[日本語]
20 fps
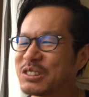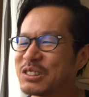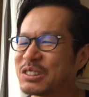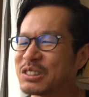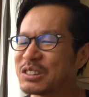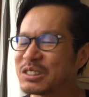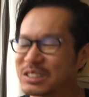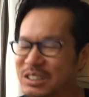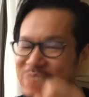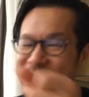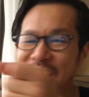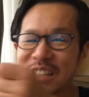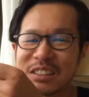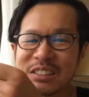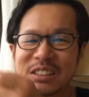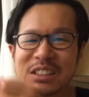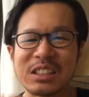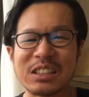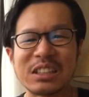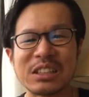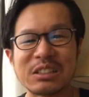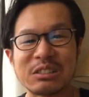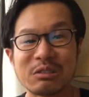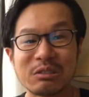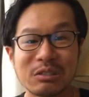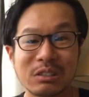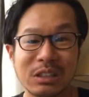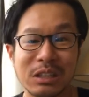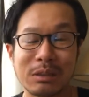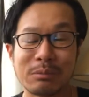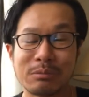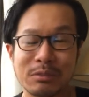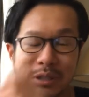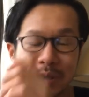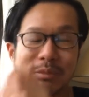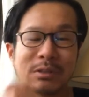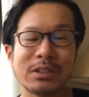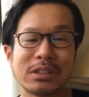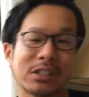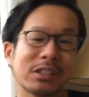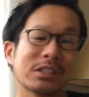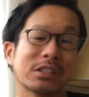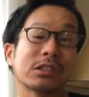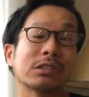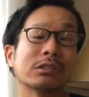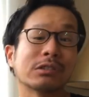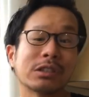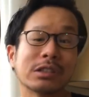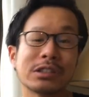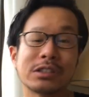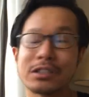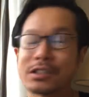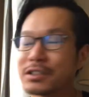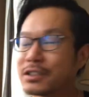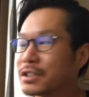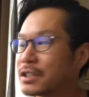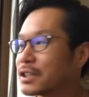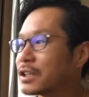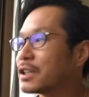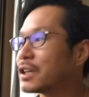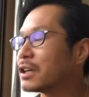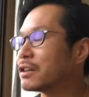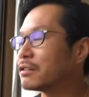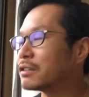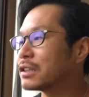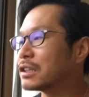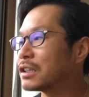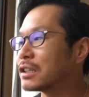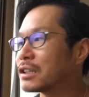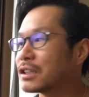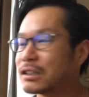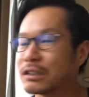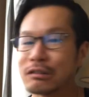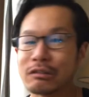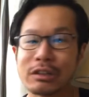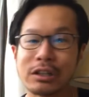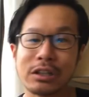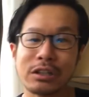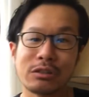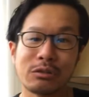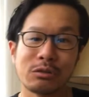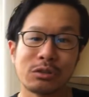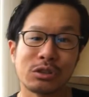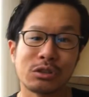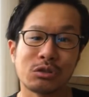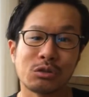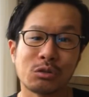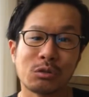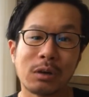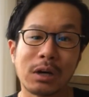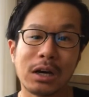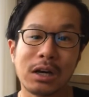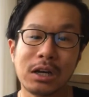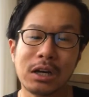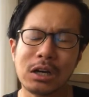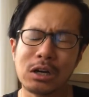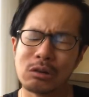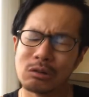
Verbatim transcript: をね歩きながら撮ったらブレブレになっちゃうんで実質的に歩きながらの映像っていうのは